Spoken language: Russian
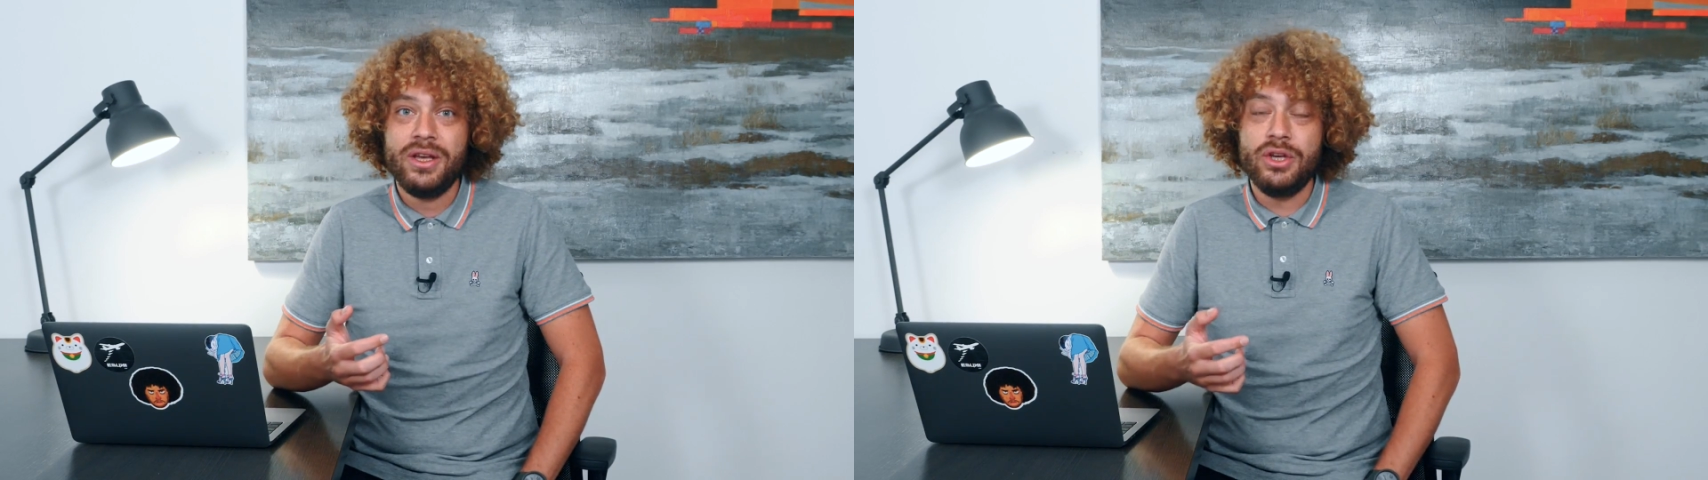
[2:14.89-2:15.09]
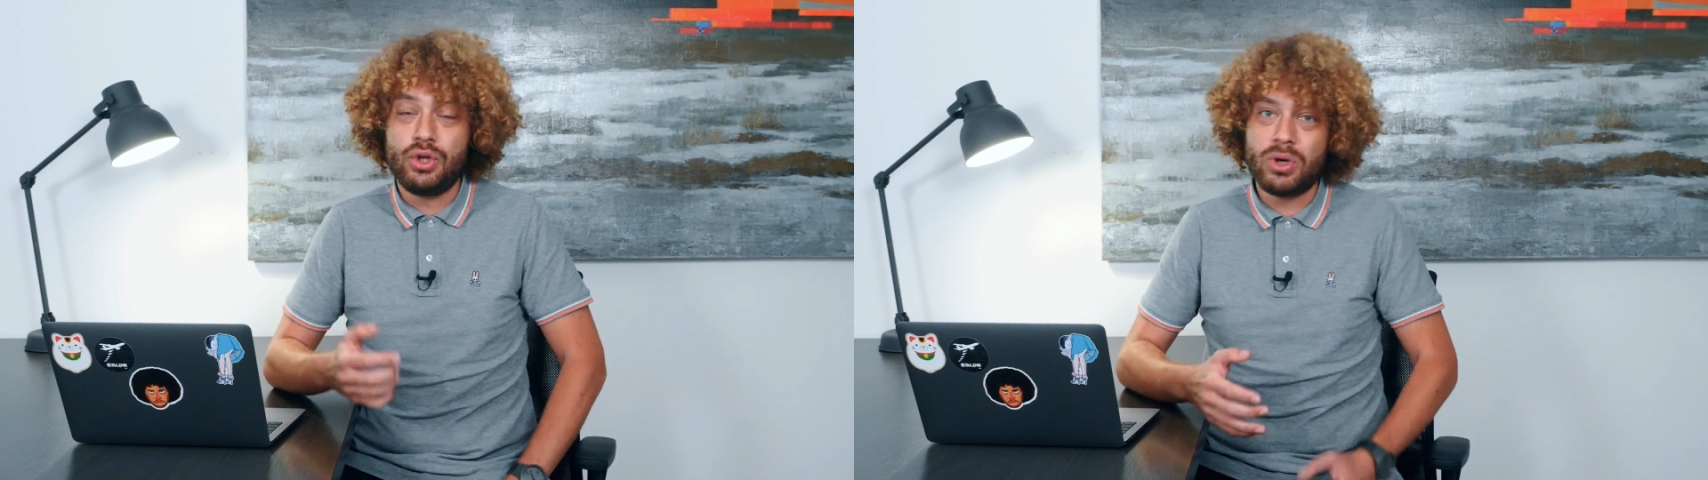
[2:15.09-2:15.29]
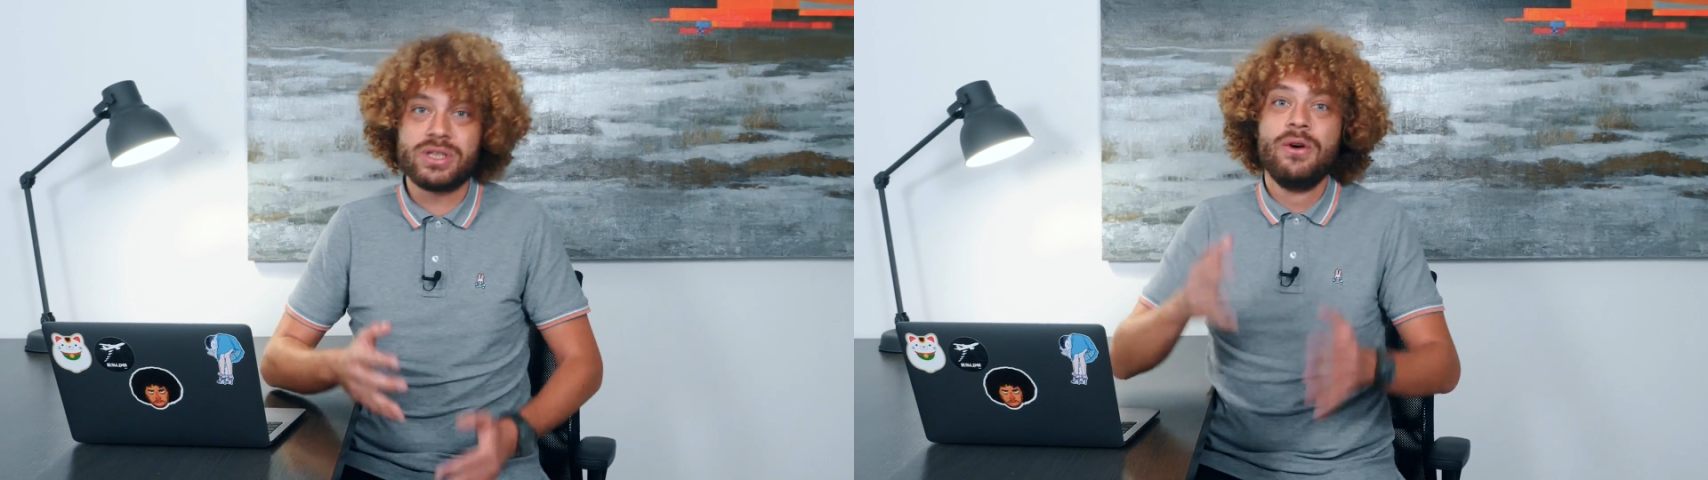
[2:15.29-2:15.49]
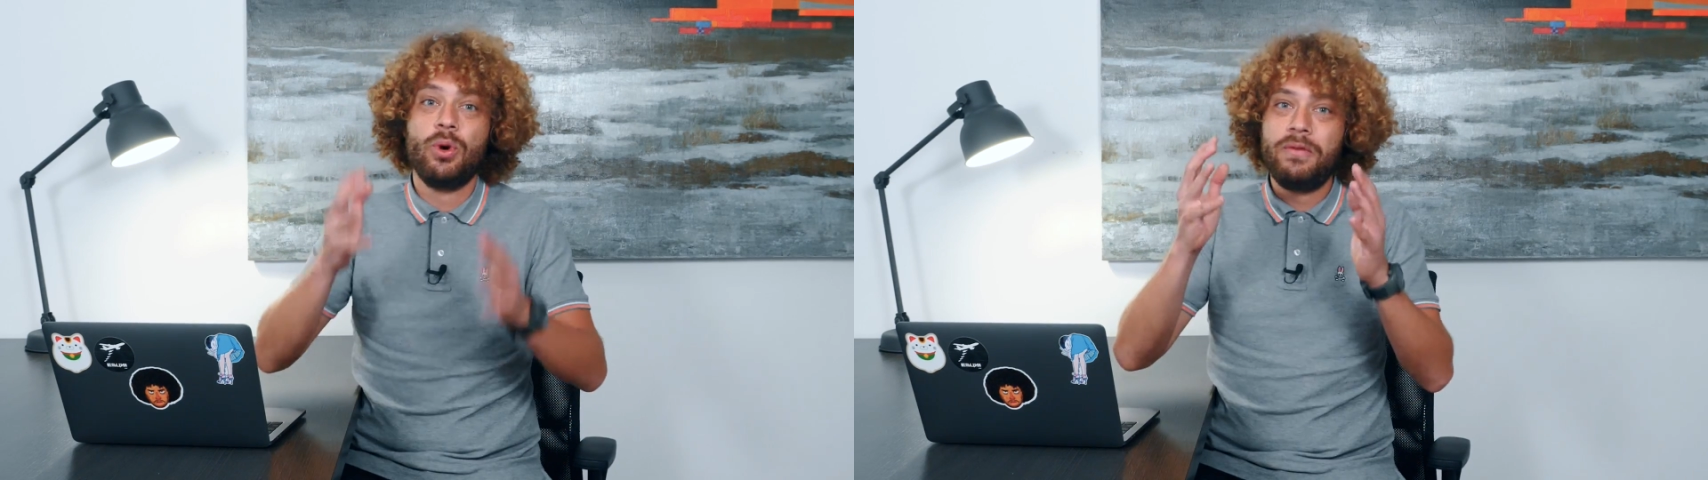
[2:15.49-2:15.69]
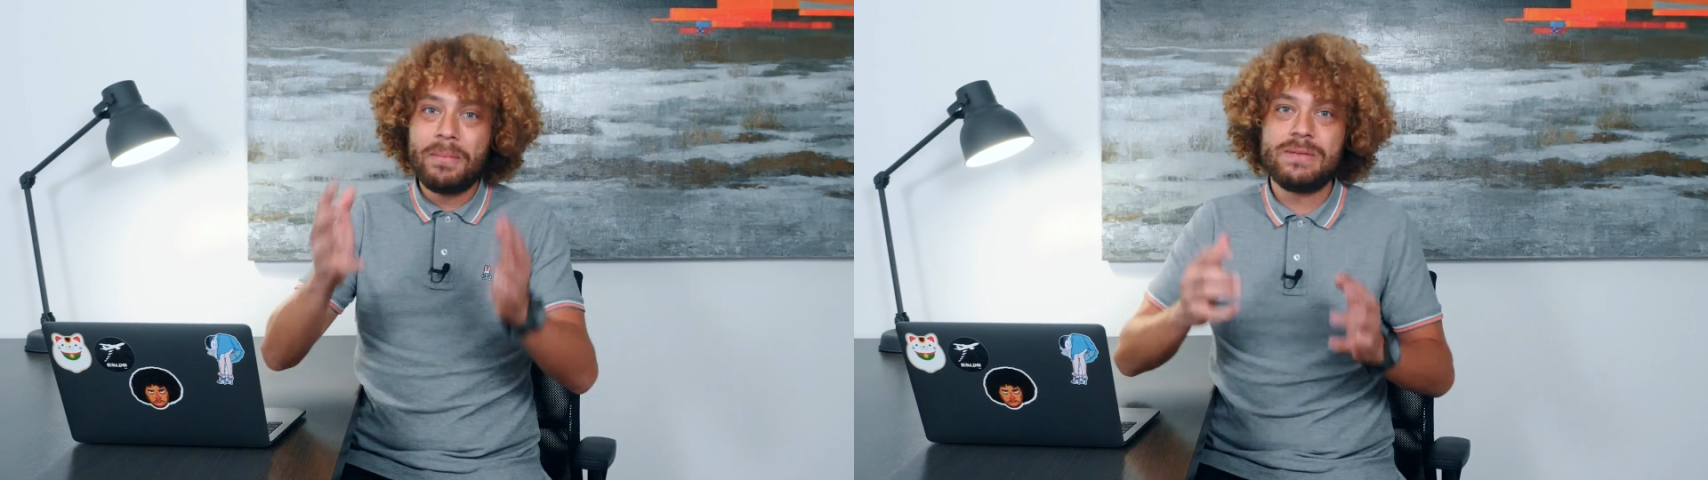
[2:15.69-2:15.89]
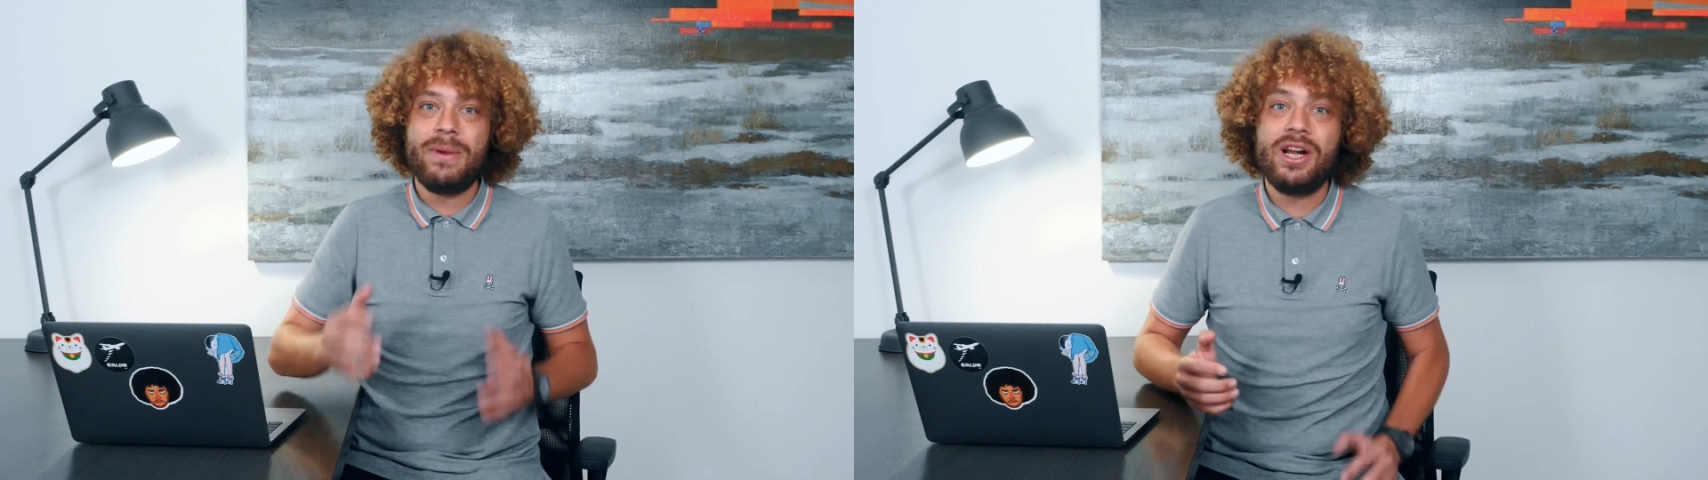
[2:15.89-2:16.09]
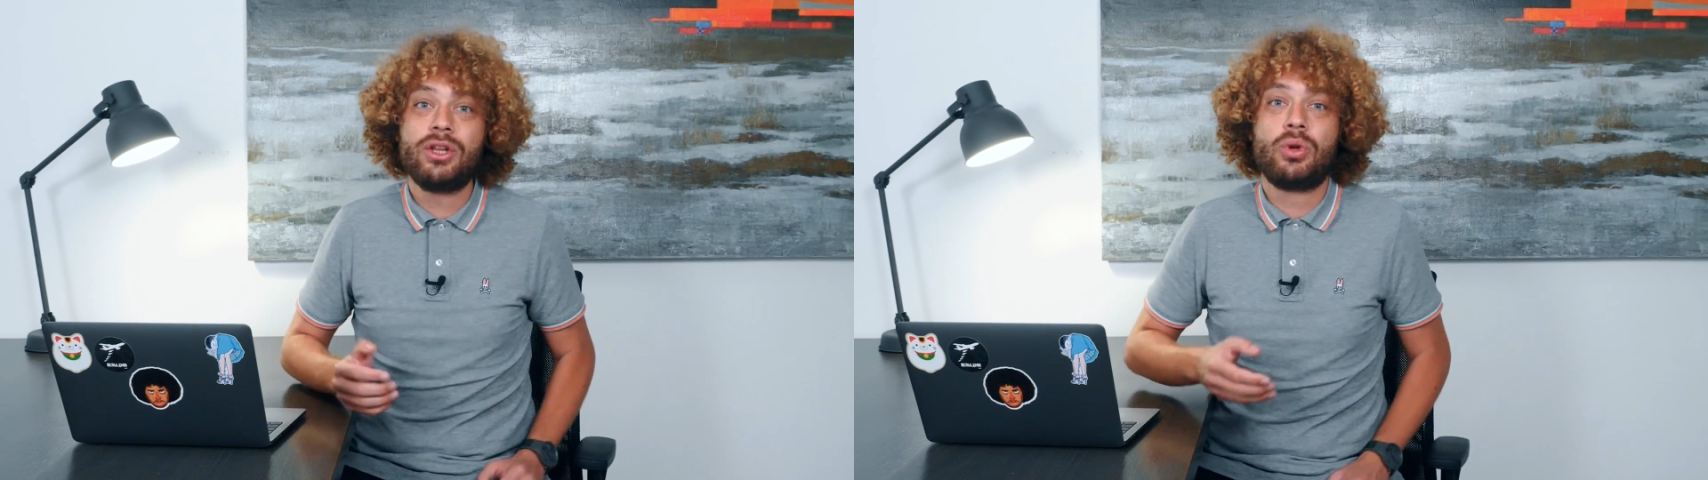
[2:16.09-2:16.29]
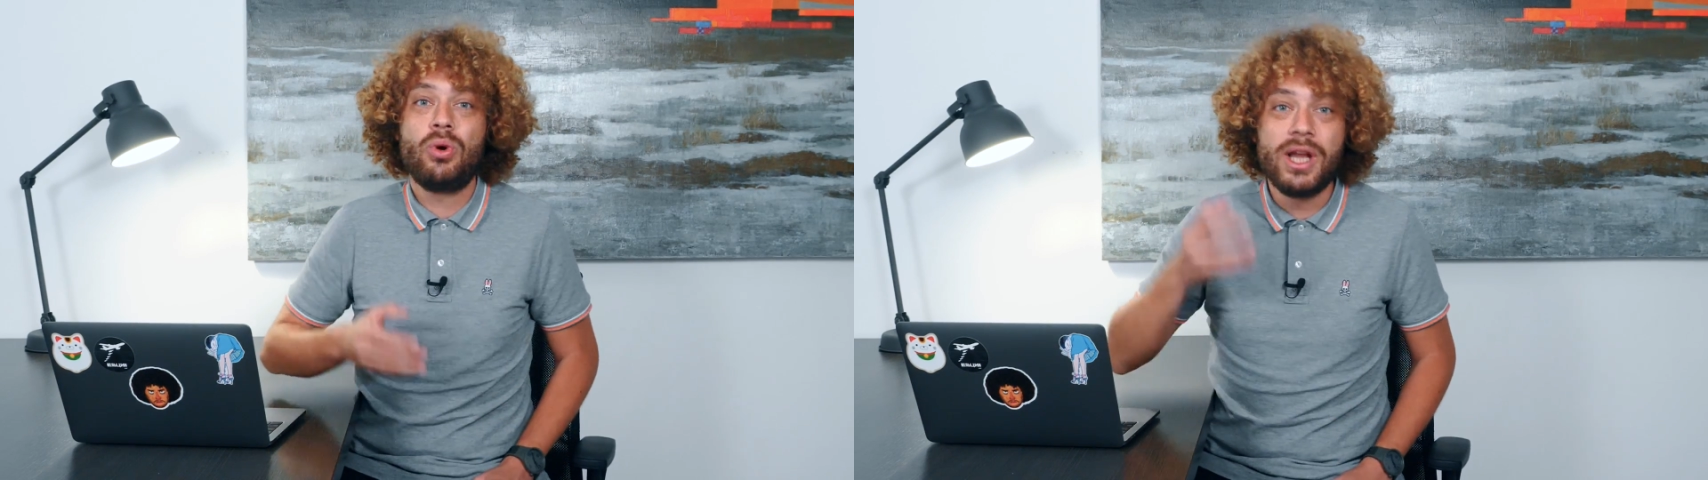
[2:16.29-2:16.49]
Еще раз, вот вы посмотрели
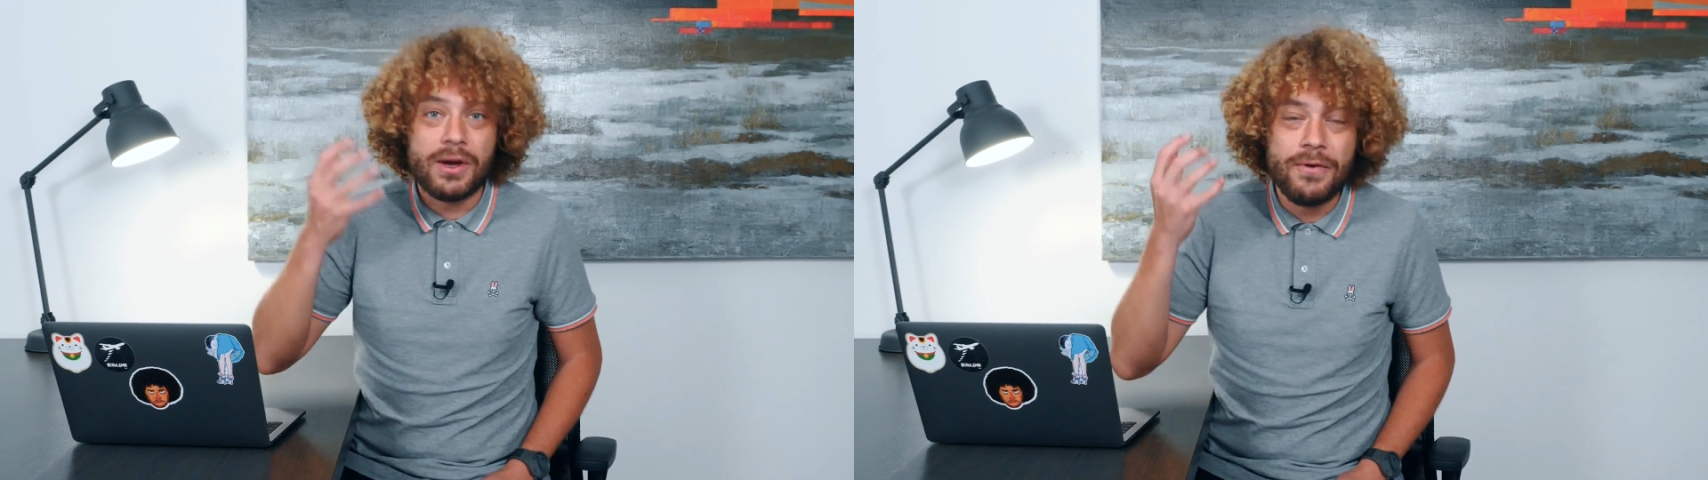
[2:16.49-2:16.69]
этот ролик,